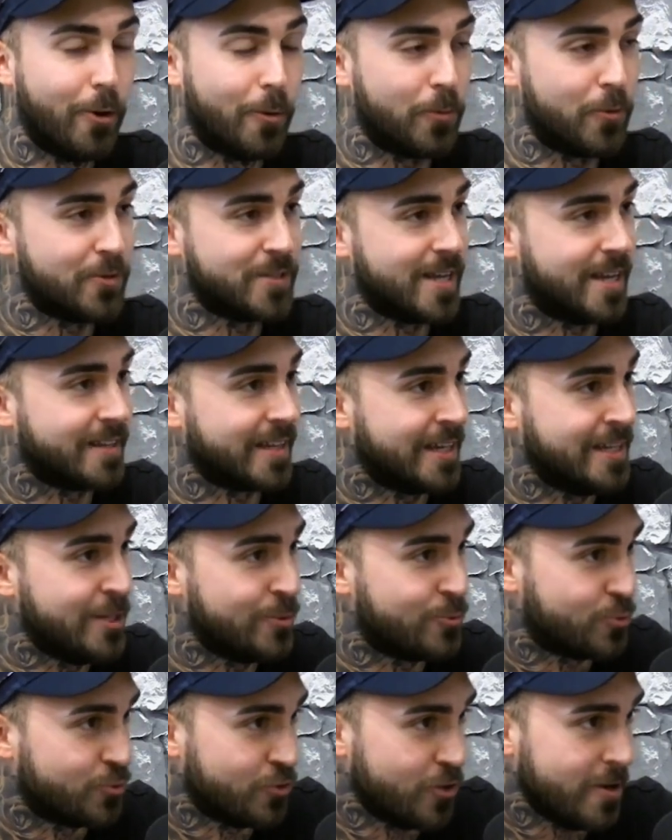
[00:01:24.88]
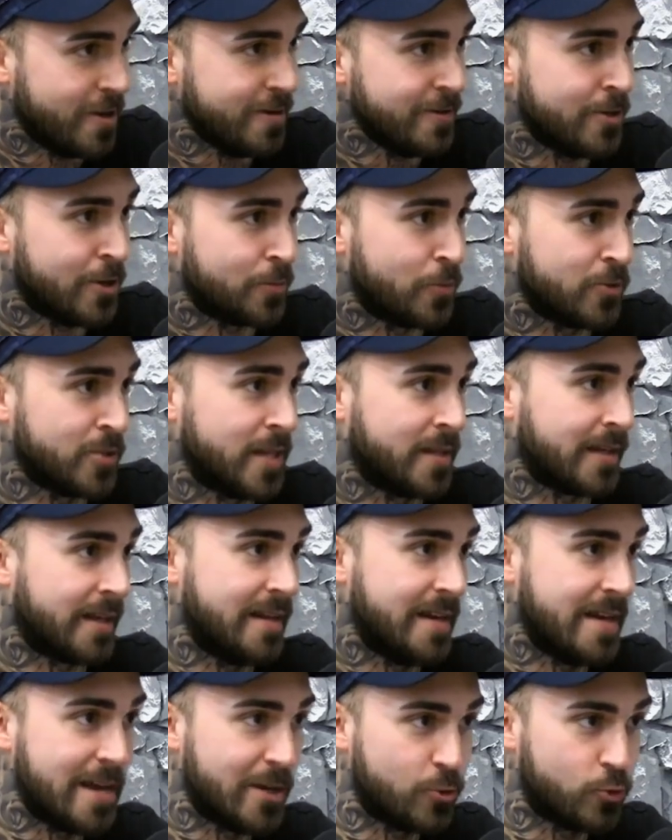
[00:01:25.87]
peut s'entraîner tout seul, on peut
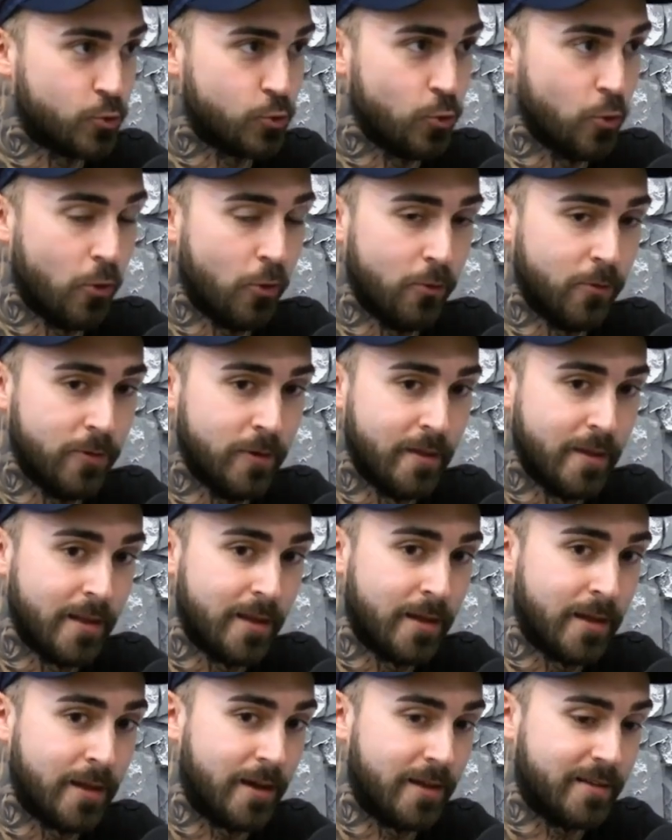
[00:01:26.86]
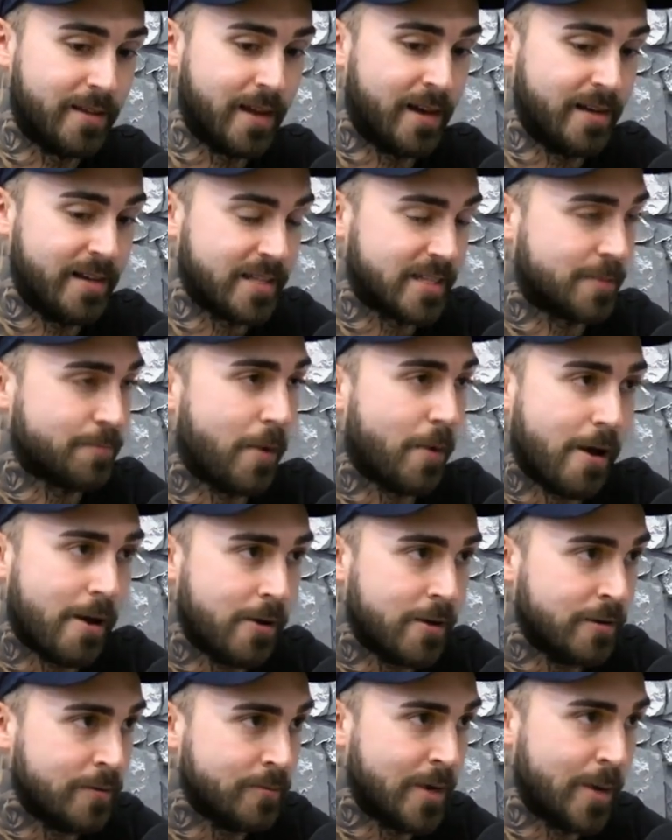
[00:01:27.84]
s'entraîner en duo, euh, dans les
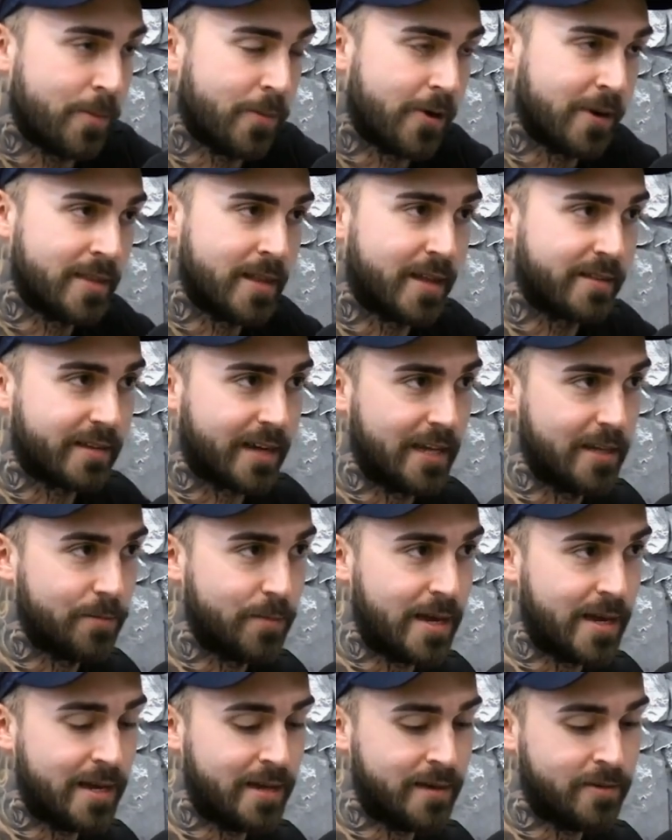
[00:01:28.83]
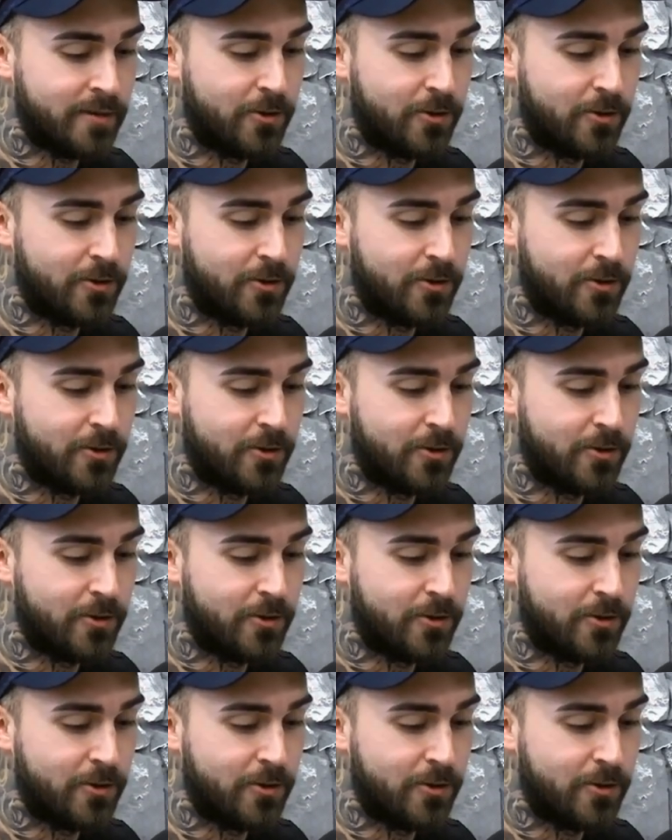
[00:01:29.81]
sports, mais pas en entraînement.